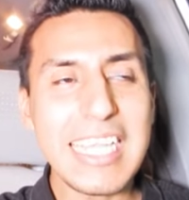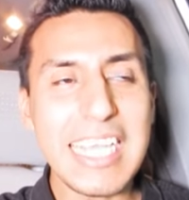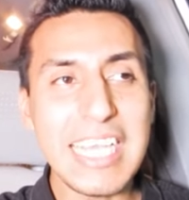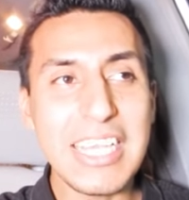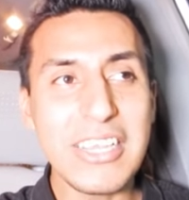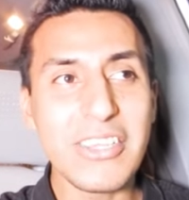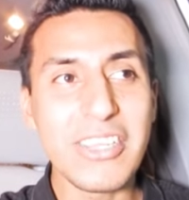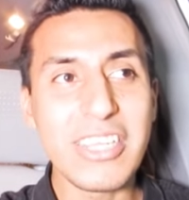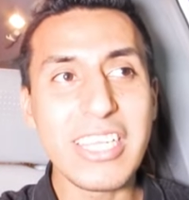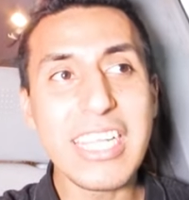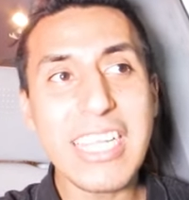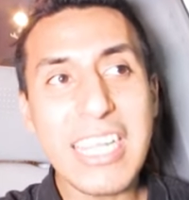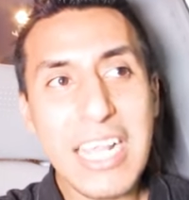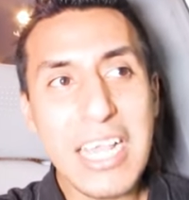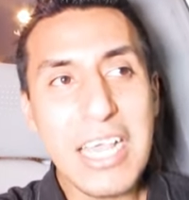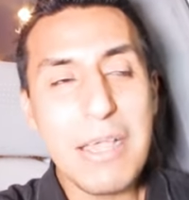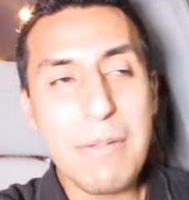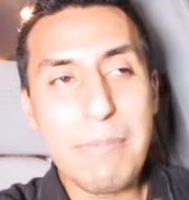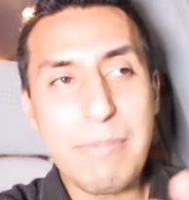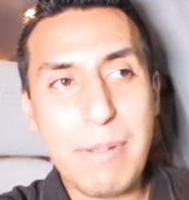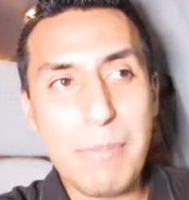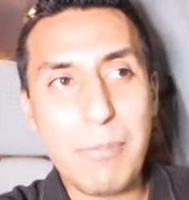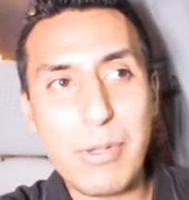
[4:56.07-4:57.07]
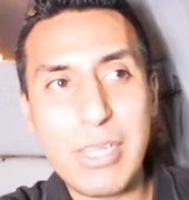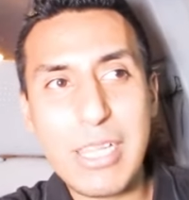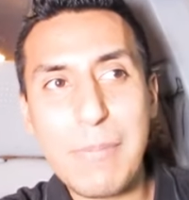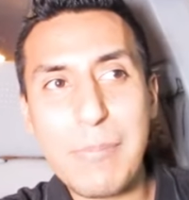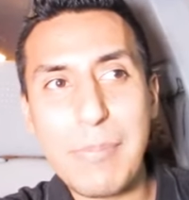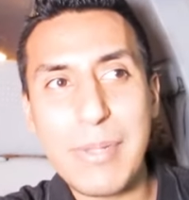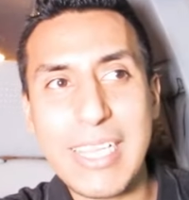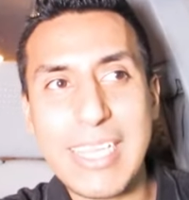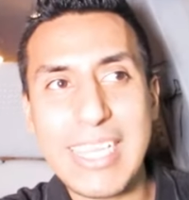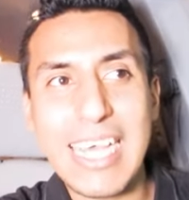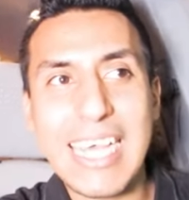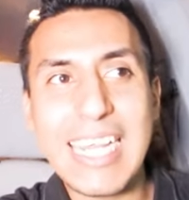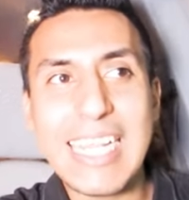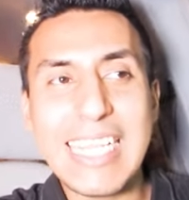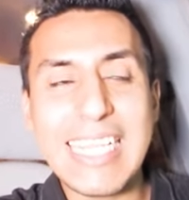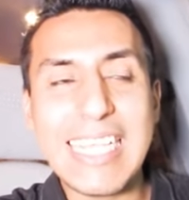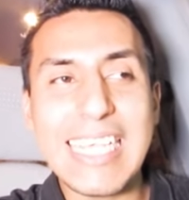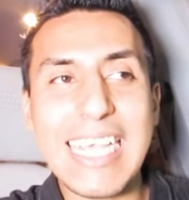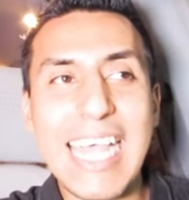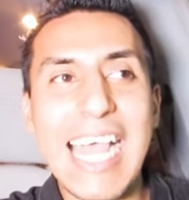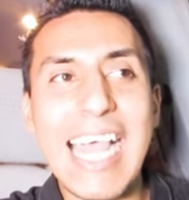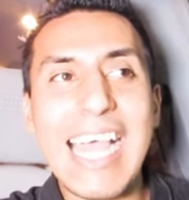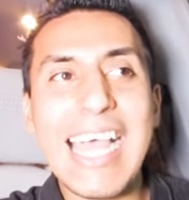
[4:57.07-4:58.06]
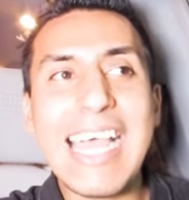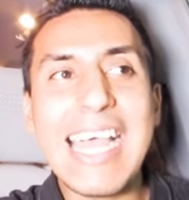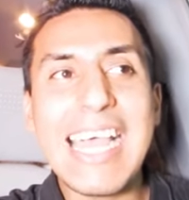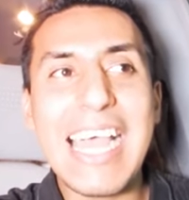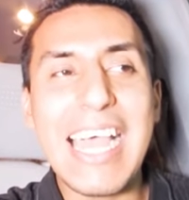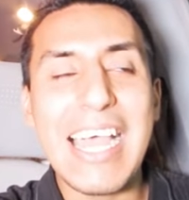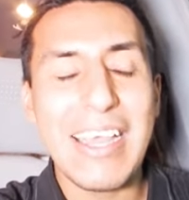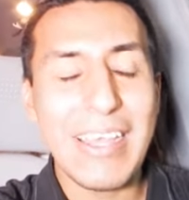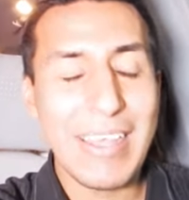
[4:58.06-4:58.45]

Entonces me puse a pensar y dije, ah,